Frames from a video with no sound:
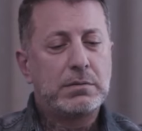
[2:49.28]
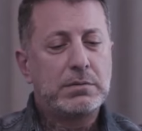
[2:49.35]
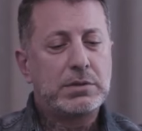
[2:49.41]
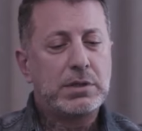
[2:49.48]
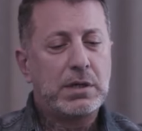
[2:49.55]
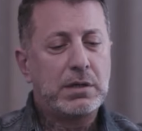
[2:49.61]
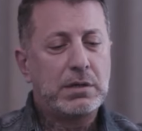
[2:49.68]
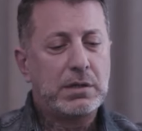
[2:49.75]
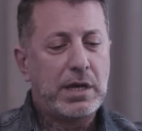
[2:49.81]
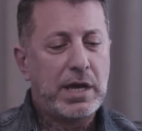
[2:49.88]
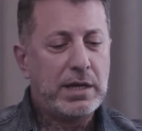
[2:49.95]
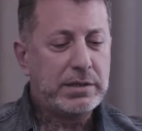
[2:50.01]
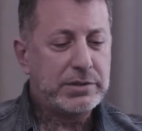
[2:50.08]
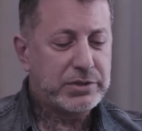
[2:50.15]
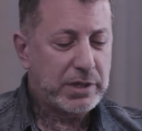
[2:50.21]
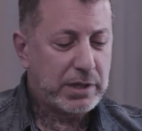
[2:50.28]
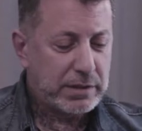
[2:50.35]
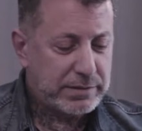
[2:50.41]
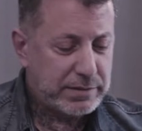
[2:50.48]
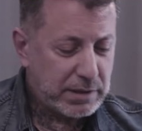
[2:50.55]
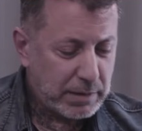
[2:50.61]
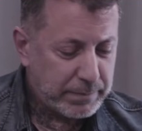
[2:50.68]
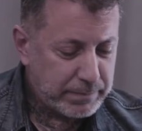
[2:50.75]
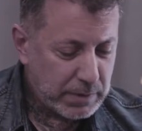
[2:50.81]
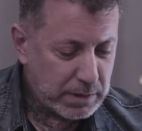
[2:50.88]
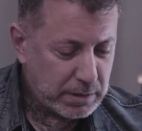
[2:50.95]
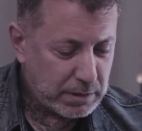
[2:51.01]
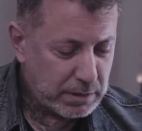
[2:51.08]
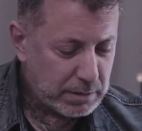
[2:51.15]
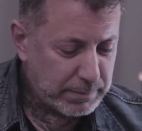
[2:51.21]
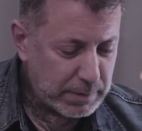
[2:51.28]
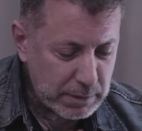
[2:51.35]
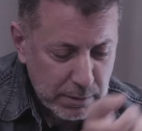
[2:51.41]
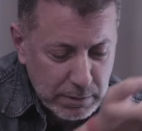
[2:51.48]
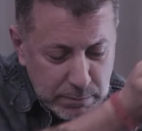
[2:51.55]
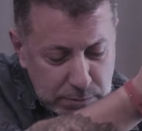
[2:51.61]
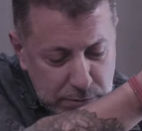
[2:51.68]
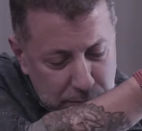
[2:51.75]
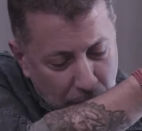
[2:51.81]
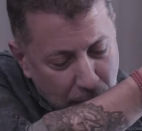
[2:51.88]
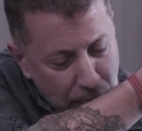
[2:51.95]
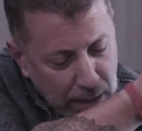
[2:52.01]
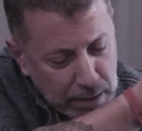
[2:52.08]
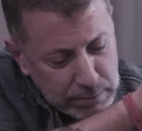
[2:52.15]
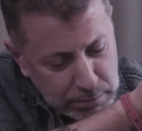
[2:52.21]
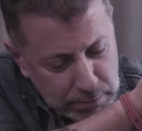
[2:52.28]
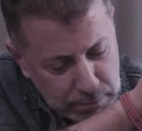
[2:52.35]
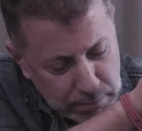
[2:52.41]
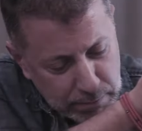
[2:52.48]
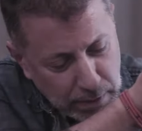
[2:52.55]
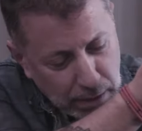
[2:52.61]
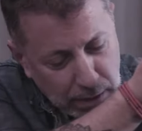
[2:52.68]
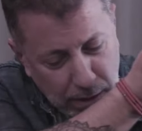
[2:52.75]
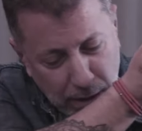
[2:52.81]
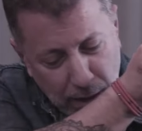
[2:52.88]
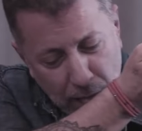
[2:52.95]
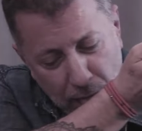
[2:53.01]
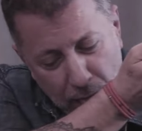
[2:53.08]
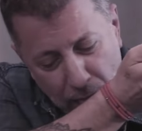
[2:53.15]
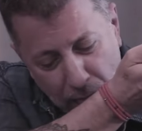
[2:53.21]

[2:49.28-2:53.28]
Şey, el işareti yapmayı biliyor musun? Dur bir dakika.